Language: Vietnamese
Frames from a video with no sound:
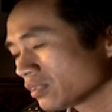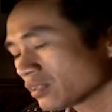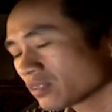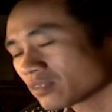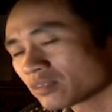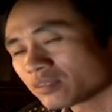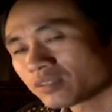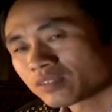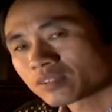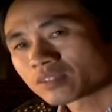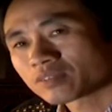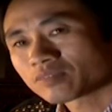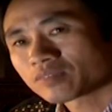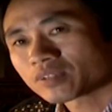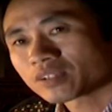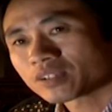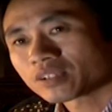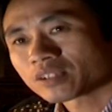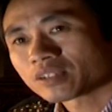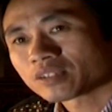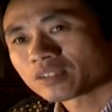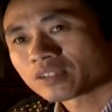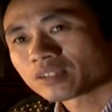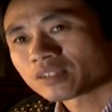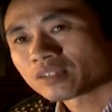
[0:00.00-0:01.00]
trước những cái vấn
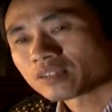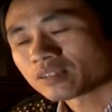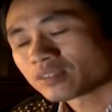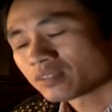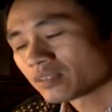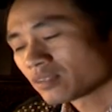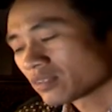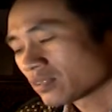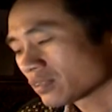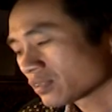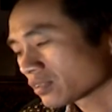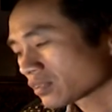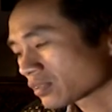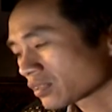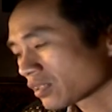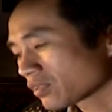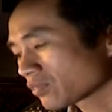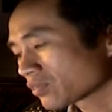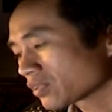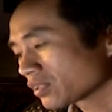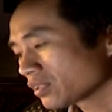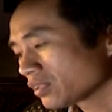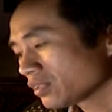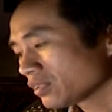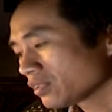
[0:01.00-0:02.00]
đề là
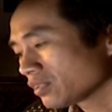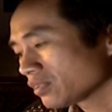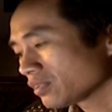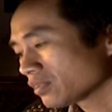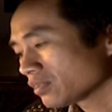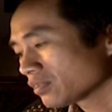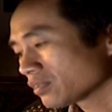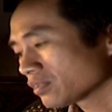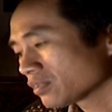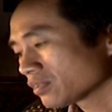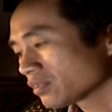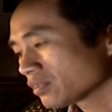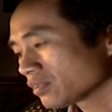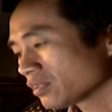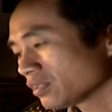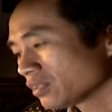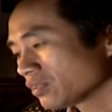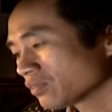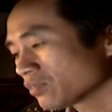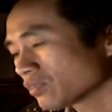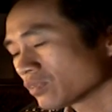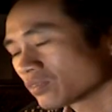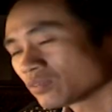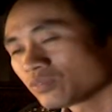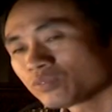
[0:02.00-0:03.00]
sau khi
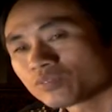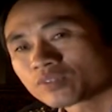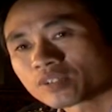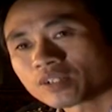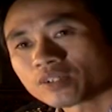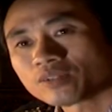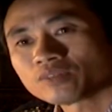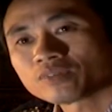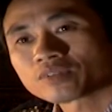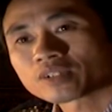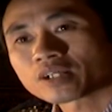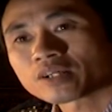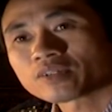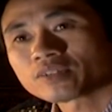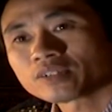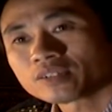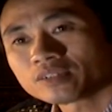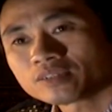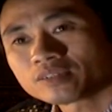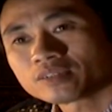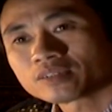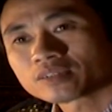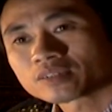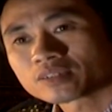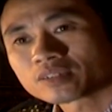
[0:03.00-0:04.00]
nếu có nhu cầu cao
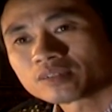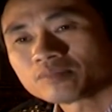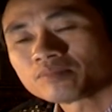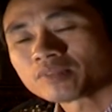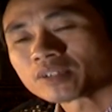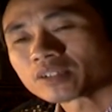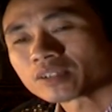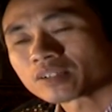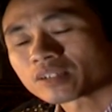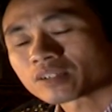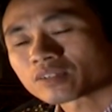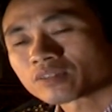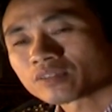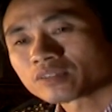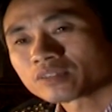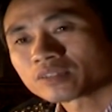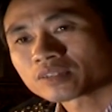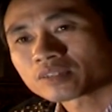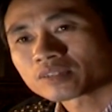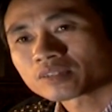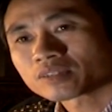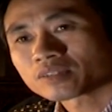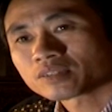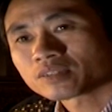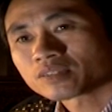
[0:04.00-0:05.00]
hơn thì mình đã có
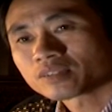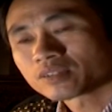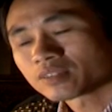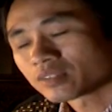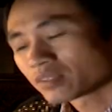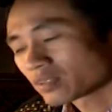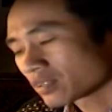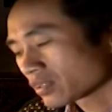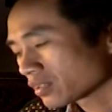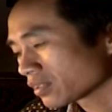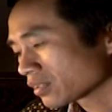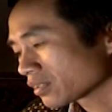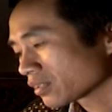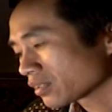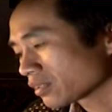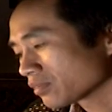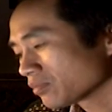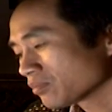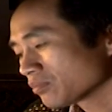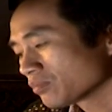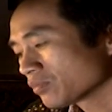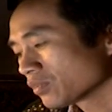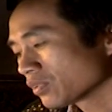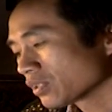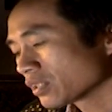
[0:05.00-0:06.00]
những cái cái
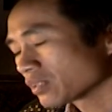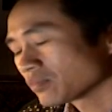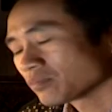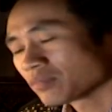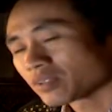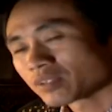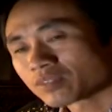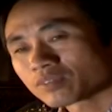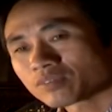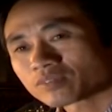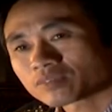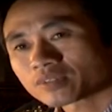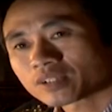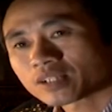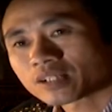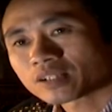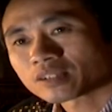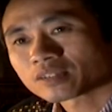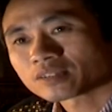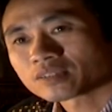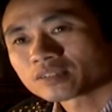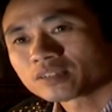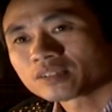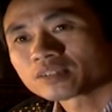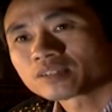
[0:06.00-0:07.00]
cái mô hình mình cũng
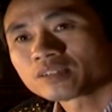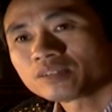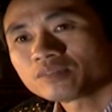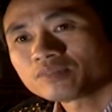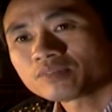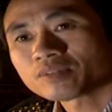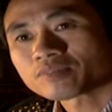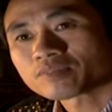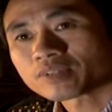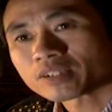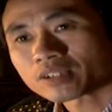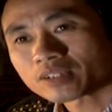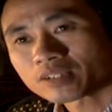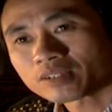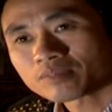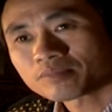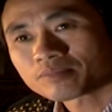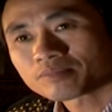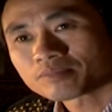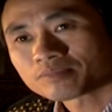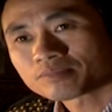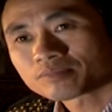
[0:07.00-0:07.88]
đang nghiên cứu và vẽ tiếp.